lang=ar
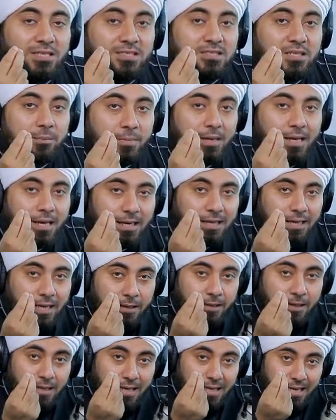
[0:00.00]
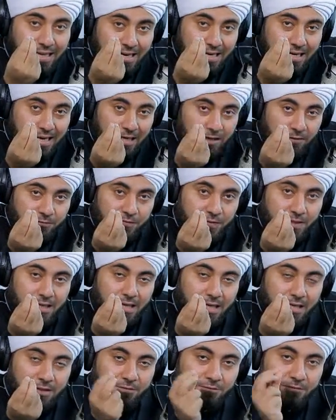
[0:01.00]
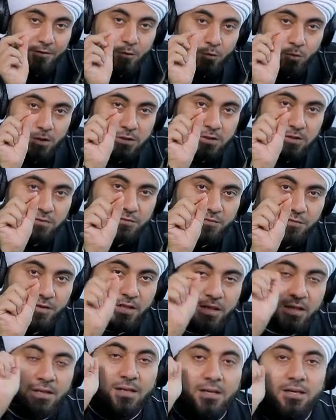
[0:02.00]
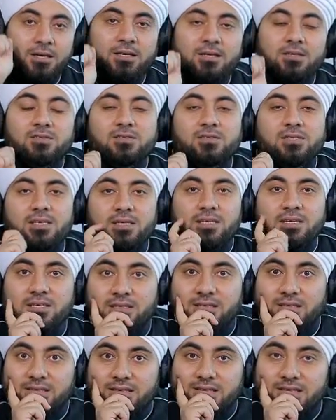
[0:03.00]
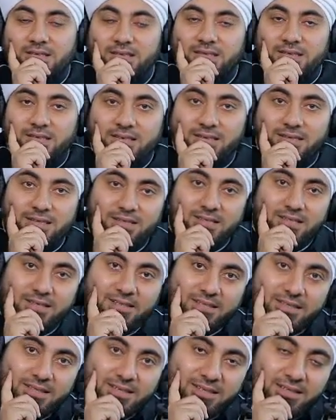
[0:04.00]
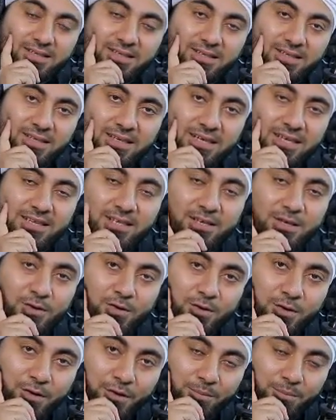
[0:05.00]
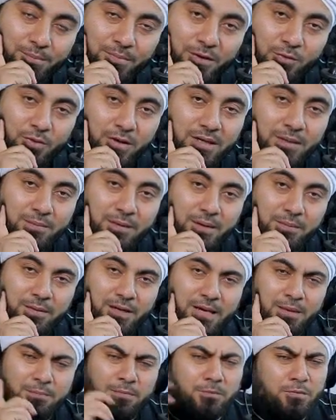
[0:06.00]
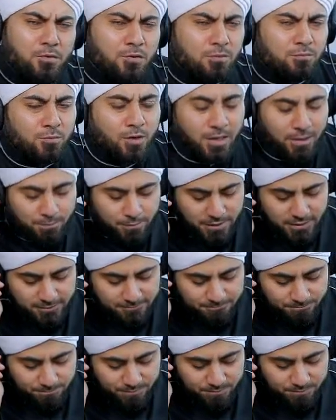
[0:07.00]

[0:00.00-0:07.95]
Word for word: جمال الالفاظ في وصف سيد هذه الامه وامامها حبيبكم محمد